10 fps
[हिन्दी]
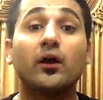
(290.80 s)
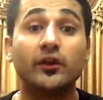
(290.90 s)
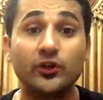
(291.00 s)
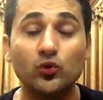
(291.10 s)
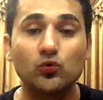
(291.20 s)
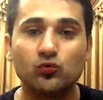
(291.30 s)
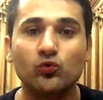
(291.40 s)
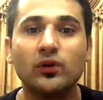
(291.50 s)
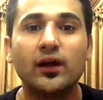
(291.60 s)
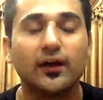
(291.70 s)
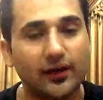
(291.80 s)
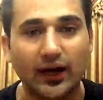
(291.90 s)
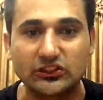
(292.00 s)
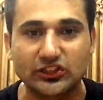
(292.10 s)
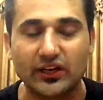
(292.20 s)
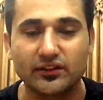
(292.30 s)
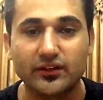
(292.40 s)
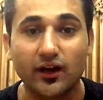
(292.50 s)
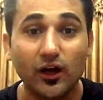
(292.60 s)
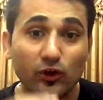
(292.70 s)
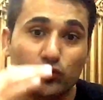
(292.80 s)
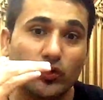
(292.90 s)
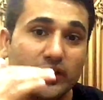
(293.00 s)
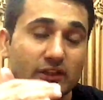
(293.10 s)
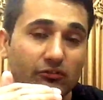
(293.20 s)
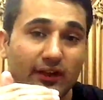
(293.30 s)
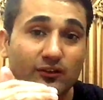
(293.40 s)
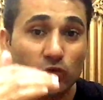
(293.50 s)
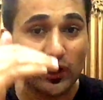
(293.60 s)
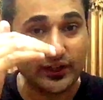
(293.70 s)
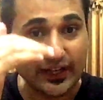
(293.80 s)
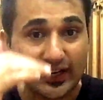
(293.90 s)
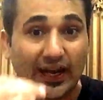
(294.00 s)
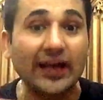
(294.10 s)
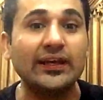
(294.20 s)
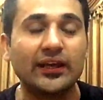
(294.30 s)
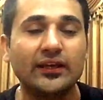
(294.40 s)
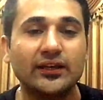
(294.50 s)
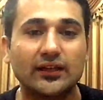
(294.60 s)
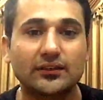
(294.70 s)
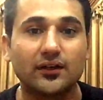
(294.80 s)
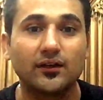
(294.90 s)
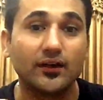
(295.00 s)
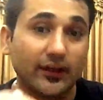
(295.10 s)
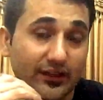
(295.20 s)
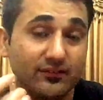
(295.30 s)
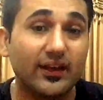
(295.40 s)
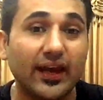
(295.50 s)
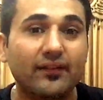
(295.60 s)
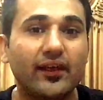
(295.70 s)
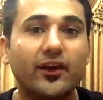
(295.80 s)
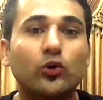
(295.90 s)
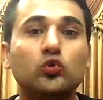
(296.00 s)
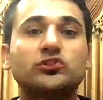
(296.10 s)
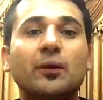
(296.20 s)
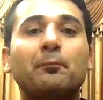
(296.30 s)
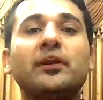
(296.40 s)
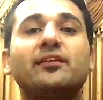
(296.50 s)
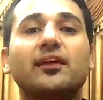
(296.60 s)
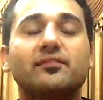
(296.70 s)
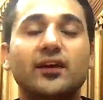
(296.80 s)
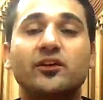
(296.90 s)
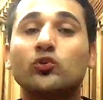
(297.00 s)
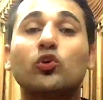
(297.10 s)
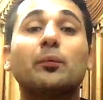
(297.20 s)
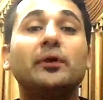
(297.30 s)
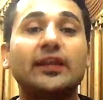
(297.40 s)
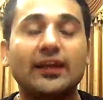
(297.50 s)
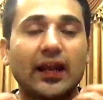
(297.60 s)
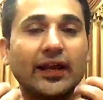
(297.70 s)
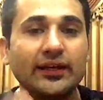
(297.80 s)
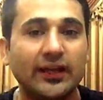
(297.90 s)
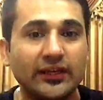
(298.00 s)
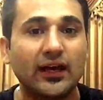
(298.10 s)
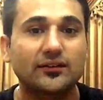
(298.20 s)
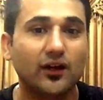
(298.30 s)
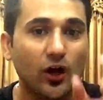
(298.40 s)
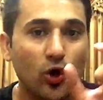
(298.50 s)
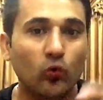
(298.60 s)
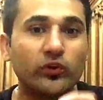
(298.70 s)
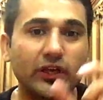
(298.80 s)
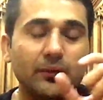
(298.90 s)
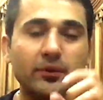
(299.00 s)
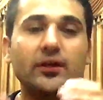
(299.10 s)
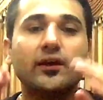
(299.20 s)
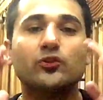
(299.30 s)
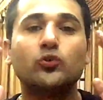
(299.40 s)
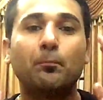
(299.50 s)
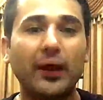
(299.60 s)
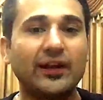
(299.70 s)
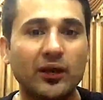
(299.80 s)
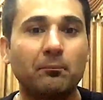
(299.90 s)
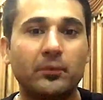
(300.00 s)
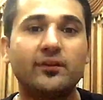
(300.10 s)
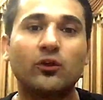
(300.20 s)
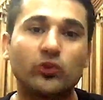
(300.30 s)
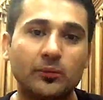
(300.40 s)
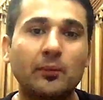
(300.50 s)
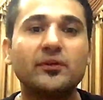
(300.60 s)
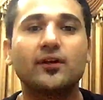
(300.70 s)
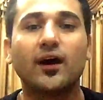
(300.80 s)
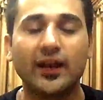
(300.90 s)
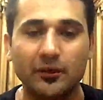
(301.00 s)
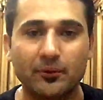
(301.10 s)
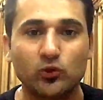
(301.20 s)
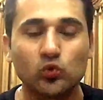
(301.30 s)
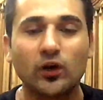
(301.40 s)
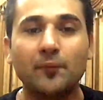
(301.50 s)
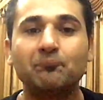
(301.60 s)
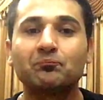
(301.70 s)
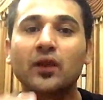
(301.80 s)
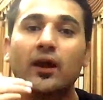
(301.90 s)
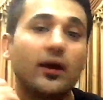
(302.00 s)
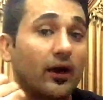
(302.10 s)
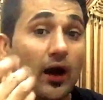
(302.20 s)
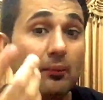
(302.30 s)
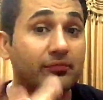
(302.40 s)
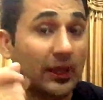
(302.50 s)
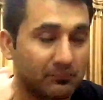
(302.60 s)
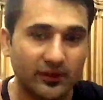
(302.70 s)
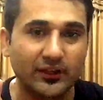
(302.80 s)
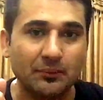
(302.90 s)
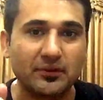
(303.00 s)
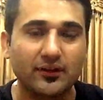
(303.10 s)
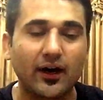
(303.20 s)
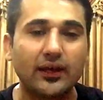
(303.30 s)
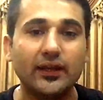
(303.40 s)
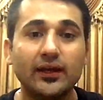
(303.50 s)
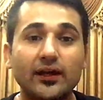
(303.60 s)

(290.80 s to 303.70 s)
न्यू फोन लॉन्च कर दिया सो so, इस वजह से उनका डिक्लाइन नहीं आता इसलिए कहते हैं कि कुछ कंपनीज ऐसी हैं जिनको कभी डिक्लाइन नहीं आता उनकी भी जो पेट कंपनीज है उनकी मैं मिसाल एंड पे दूंगा अब सैमसंग की मिसाल लें